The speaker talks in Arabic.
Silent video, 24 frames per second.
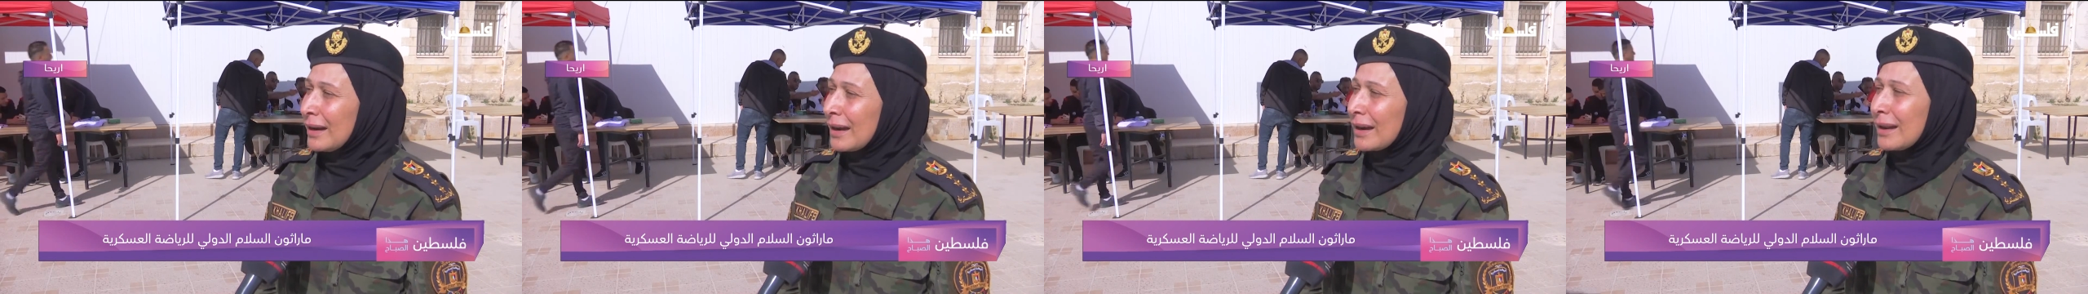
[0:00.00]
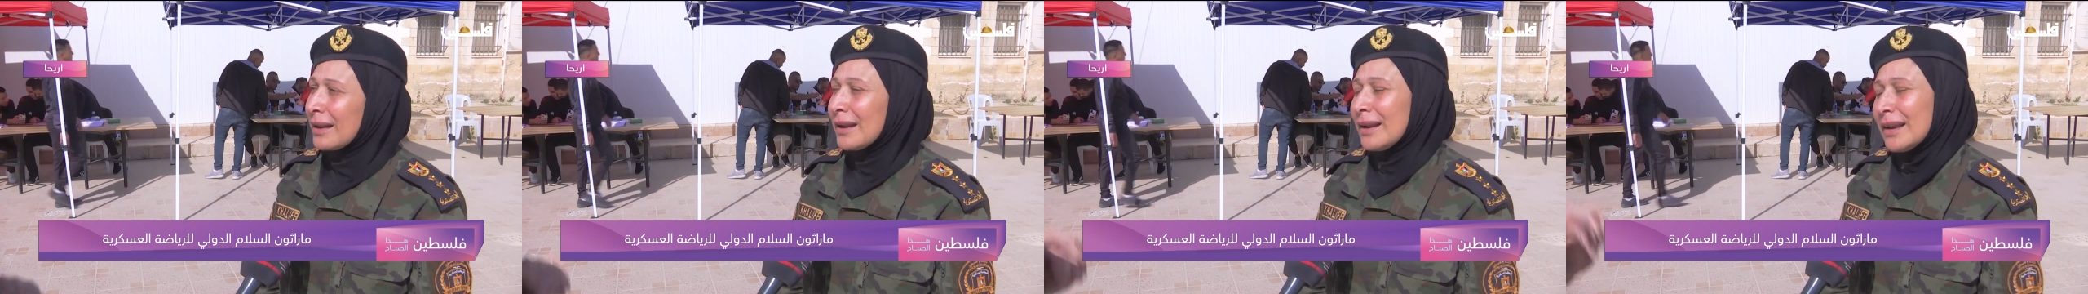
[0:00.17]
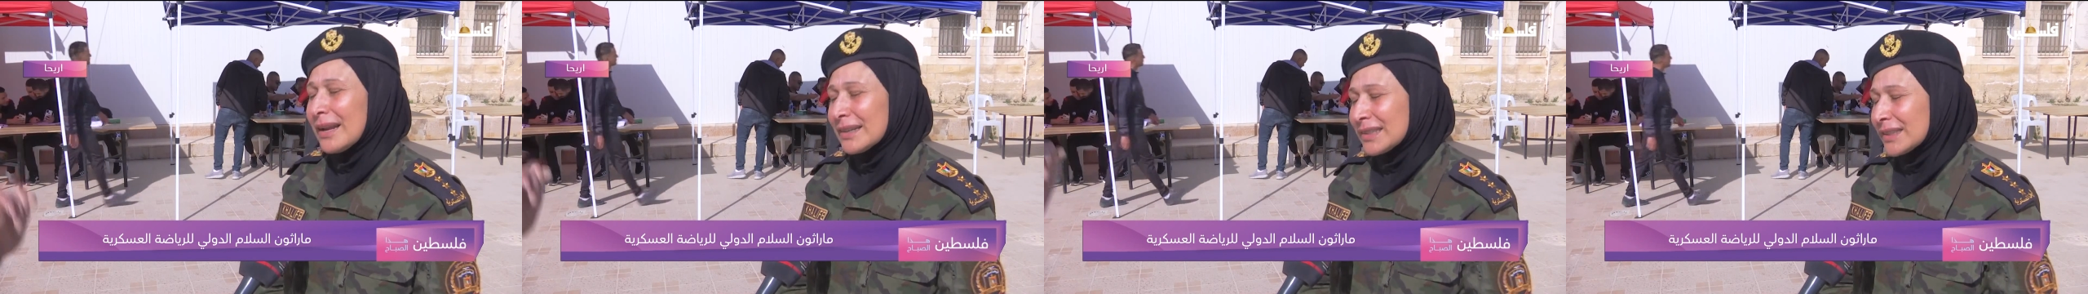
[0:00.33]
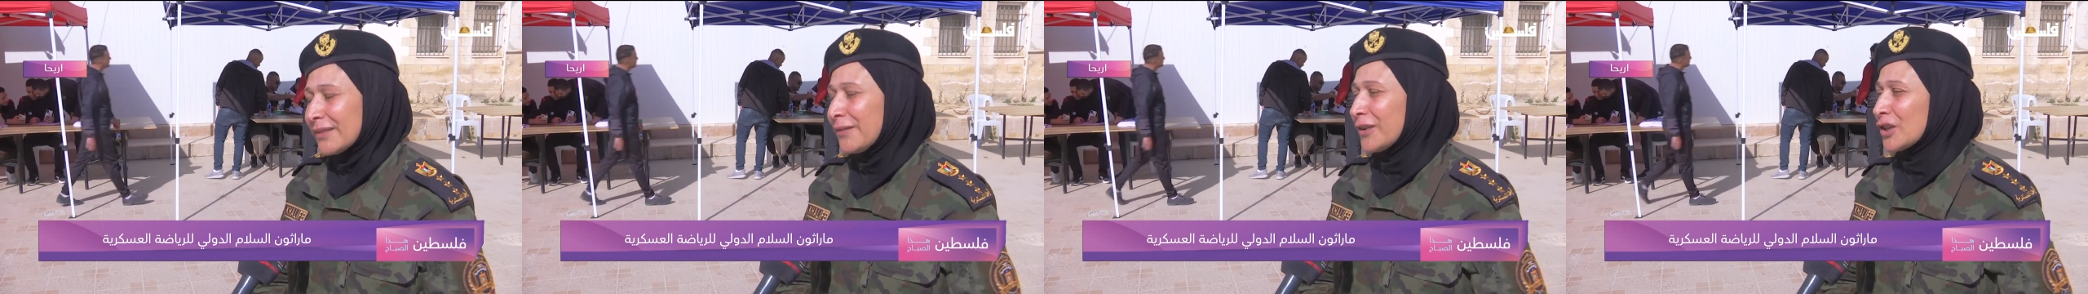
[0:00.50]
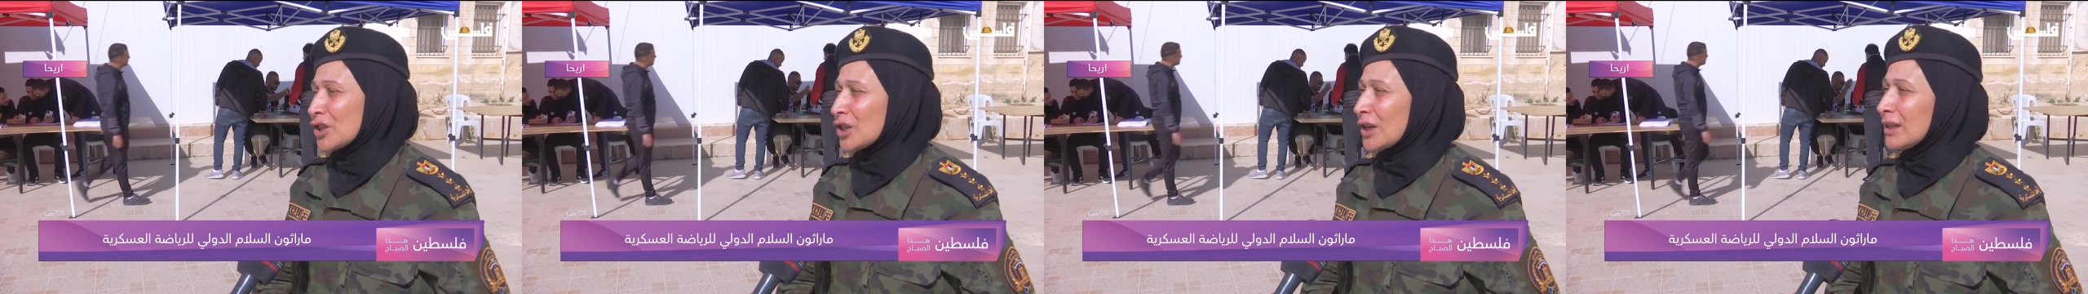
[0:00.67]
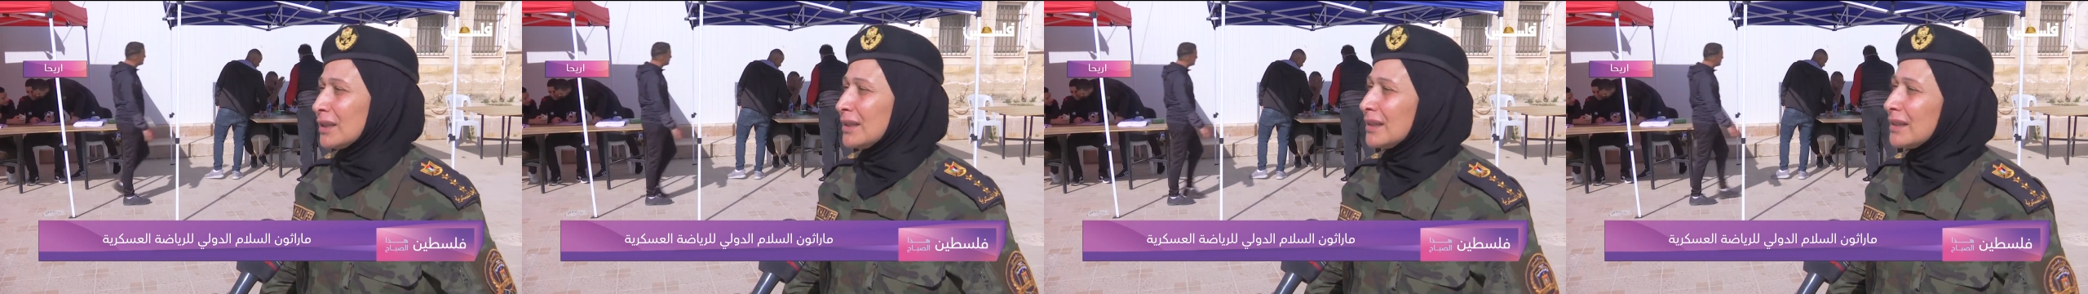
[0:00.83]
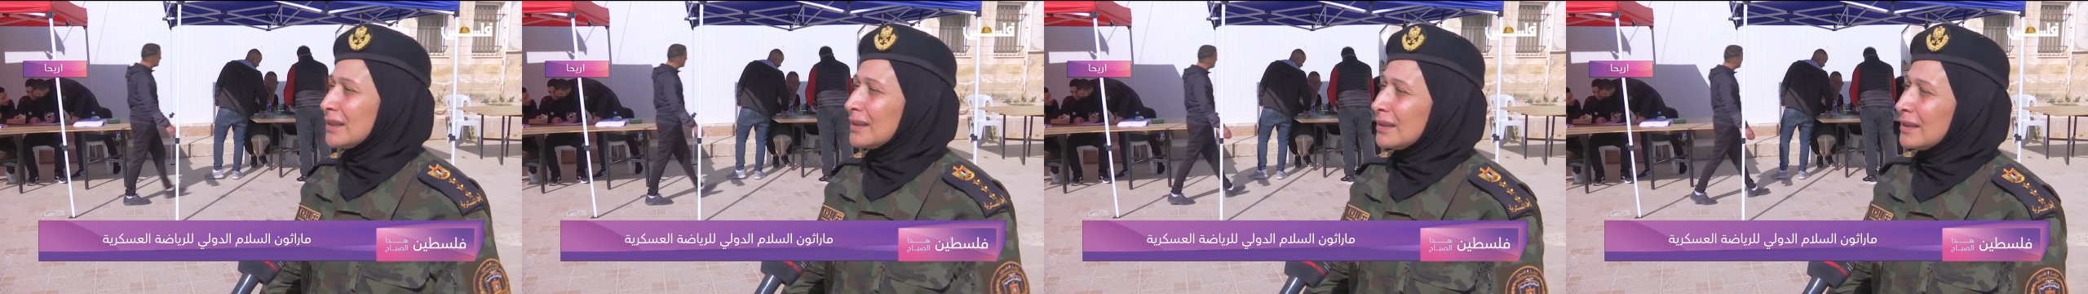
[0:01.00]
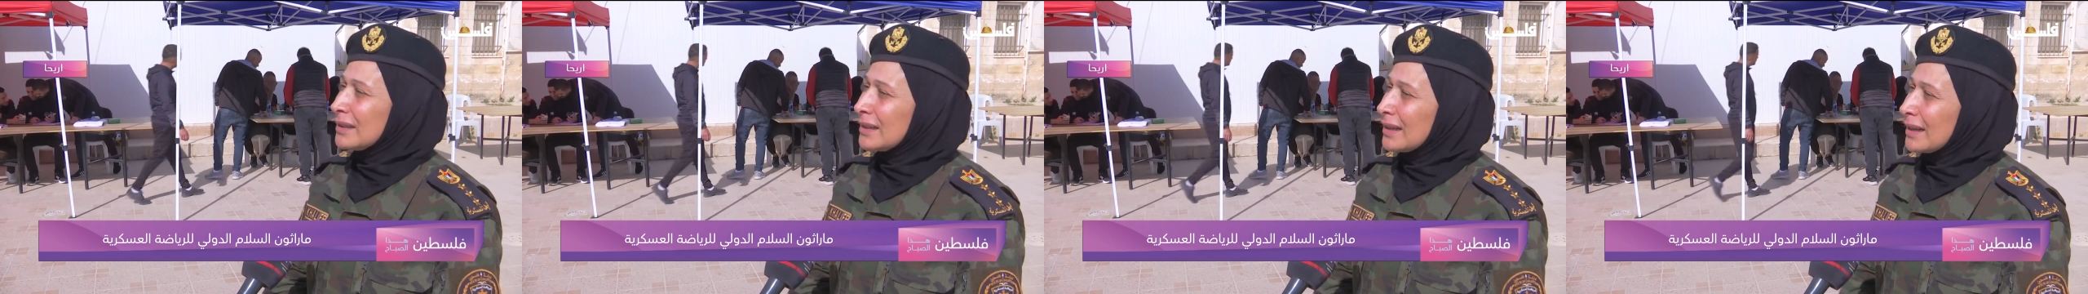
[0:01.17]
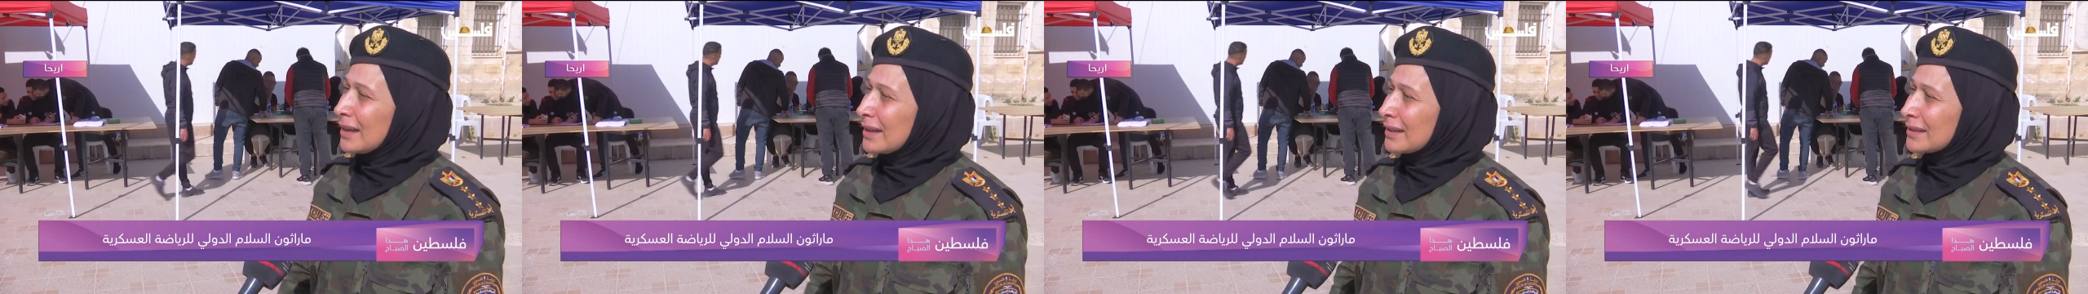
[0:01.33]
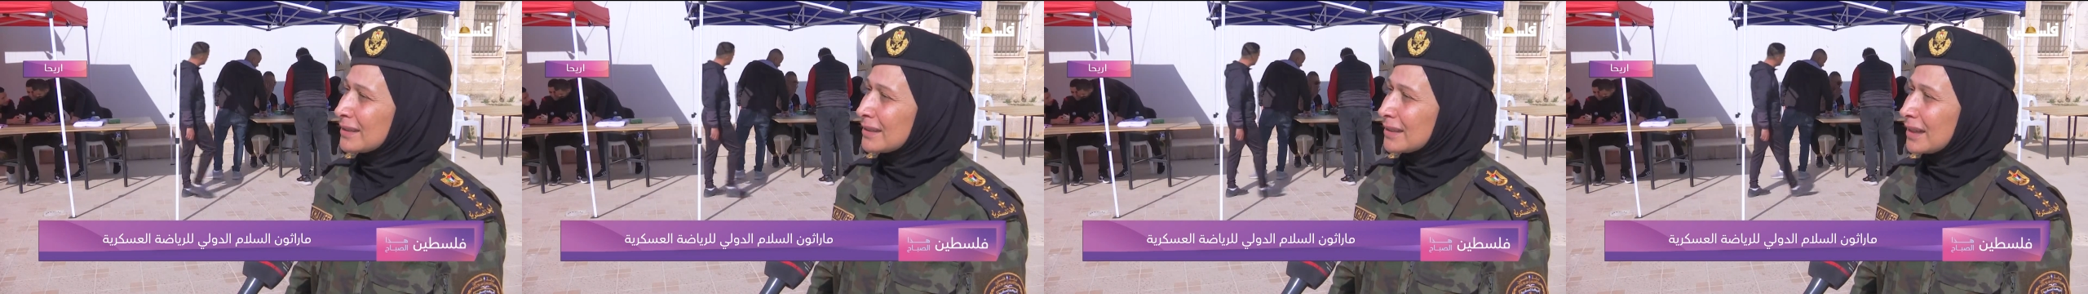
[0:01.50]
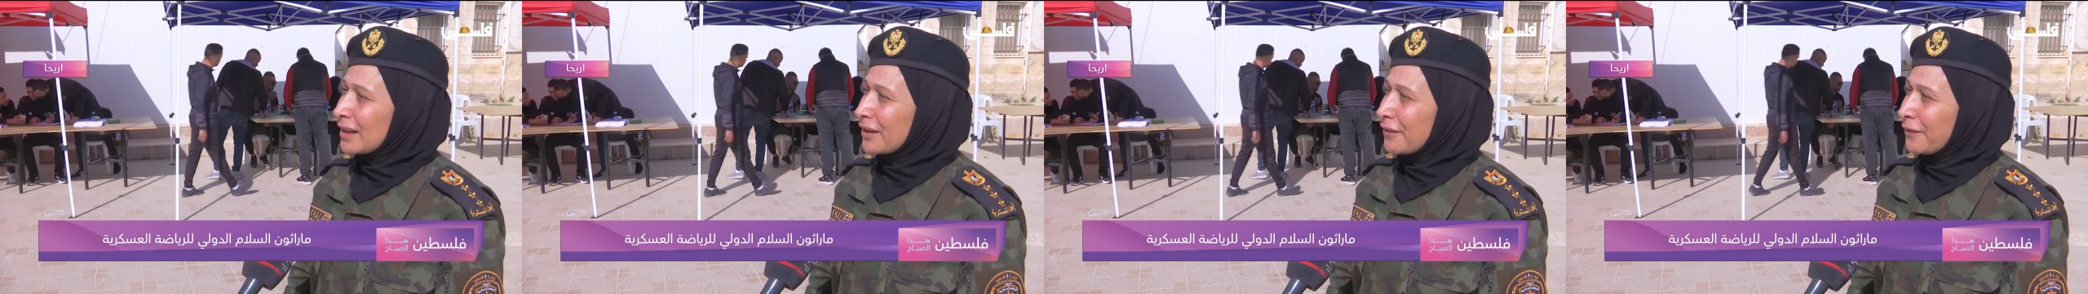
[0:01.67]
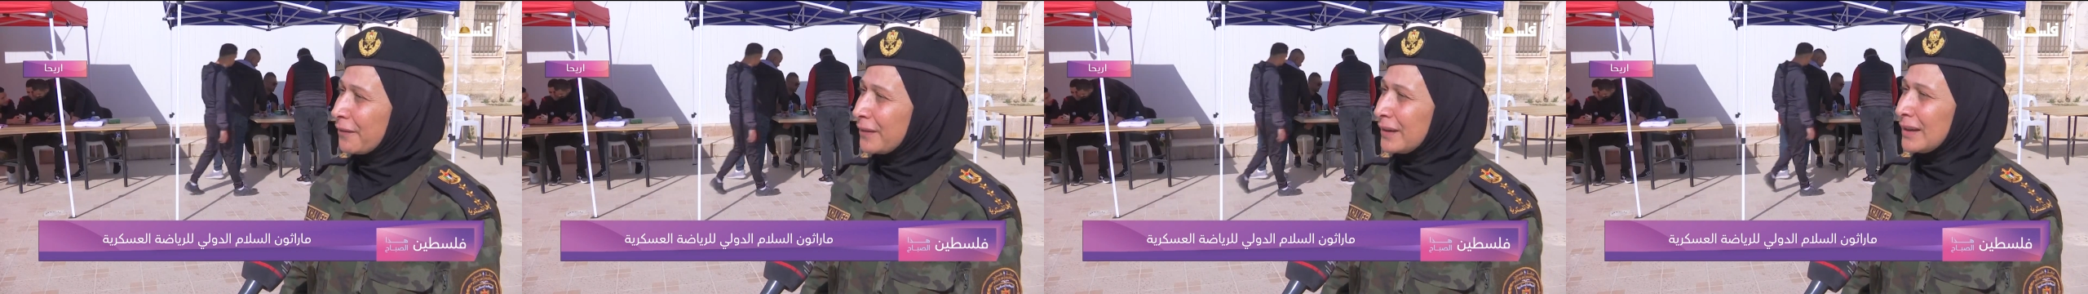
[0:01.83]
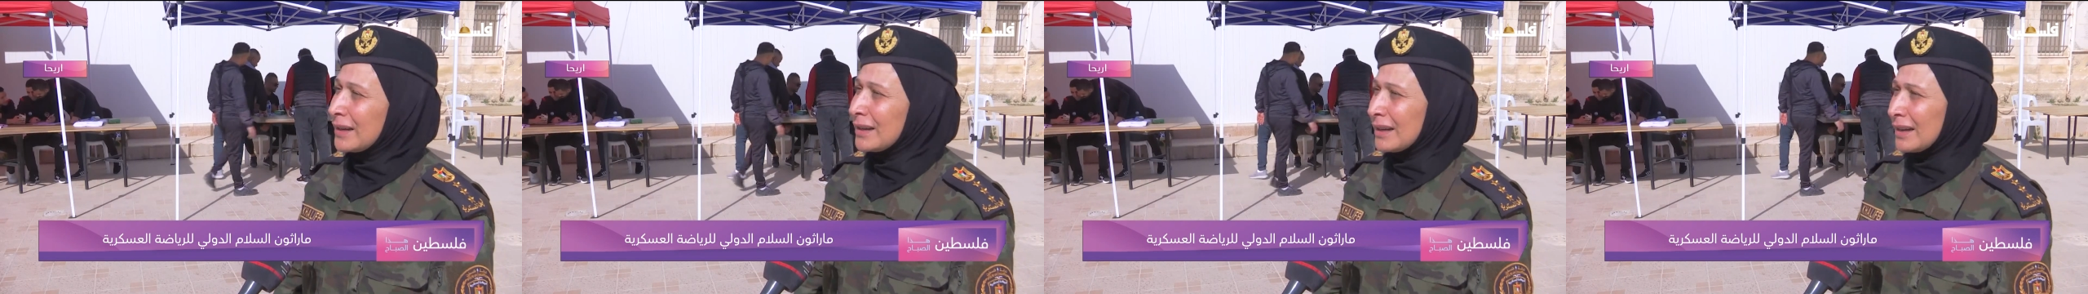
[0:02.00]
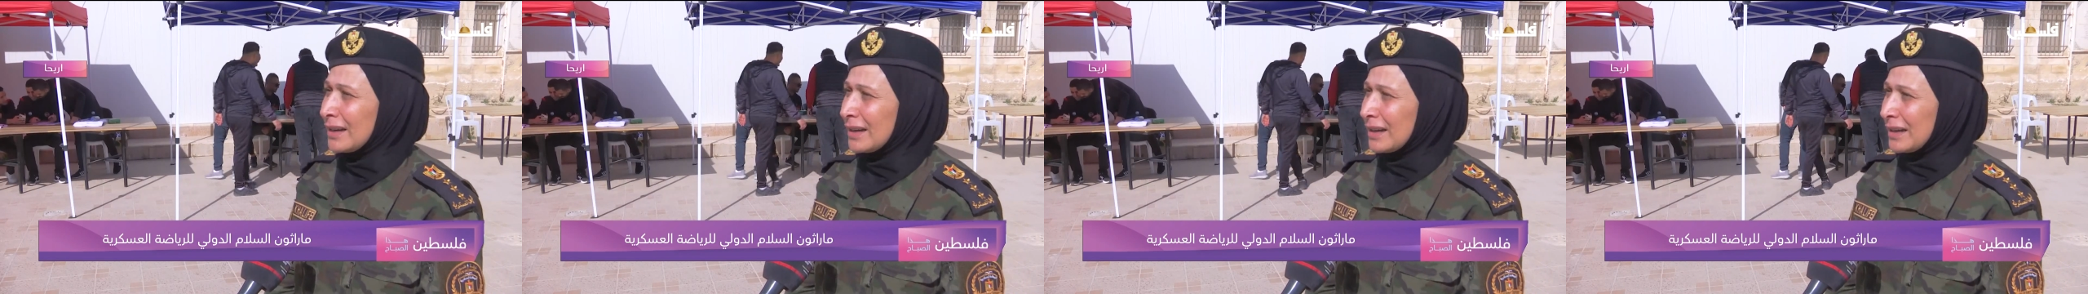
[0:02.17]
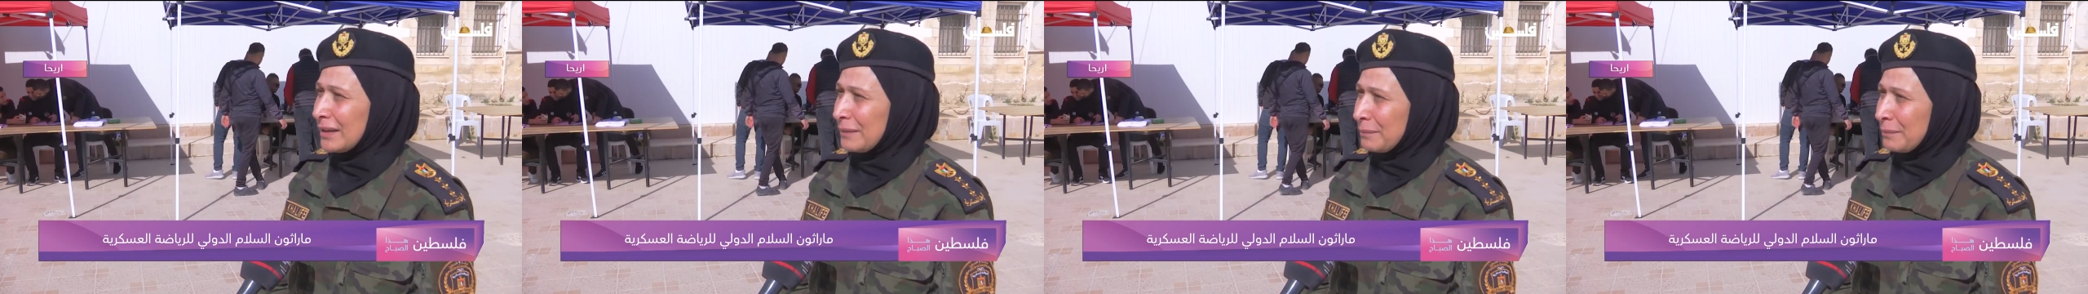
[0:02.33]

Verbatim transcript: للاسف الشديد صار في